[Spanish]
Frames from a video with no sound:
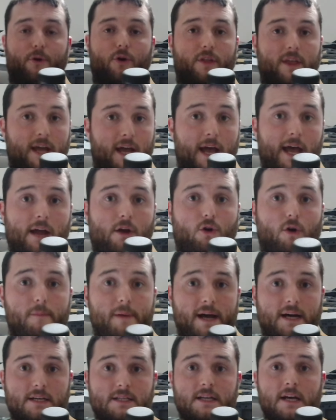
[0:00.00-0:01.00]
de
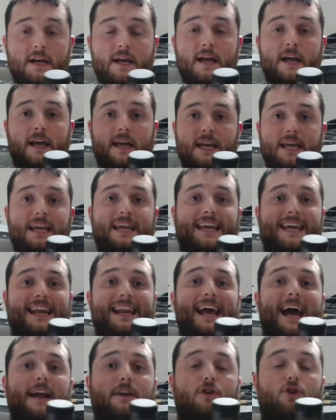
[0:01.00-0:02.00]
e-commerce, y
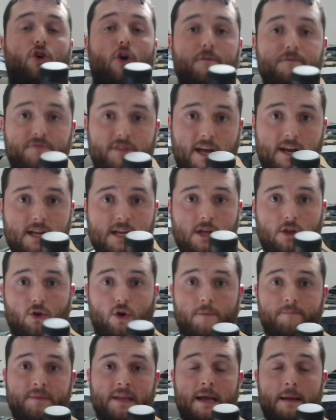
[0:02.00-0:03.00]
crean
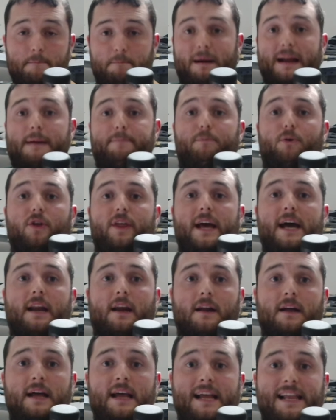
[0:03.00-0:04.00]
contenido para
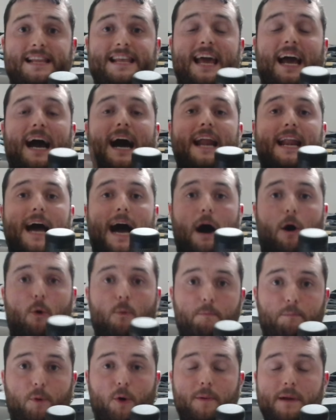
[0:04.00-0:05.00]
poder llegar a
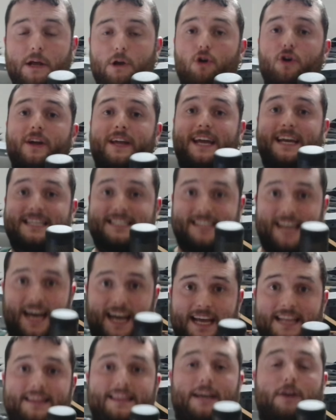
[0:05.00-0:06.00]
un público que esta
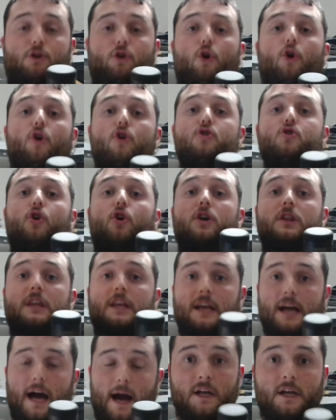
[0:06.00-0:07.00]
gente
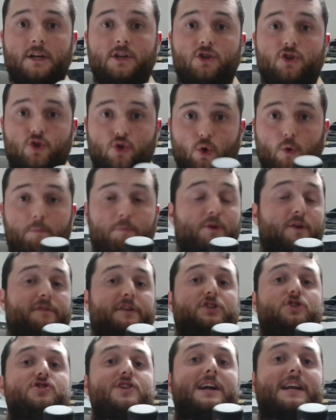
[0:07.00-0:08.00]
conozca su
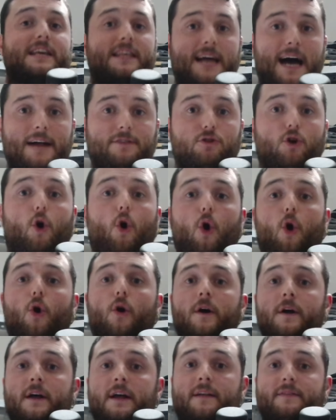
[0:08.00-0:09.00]
profesionalidad
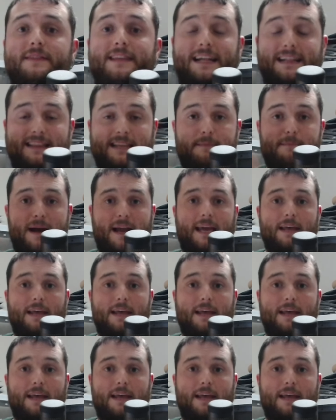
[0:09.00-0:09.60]
o del tema que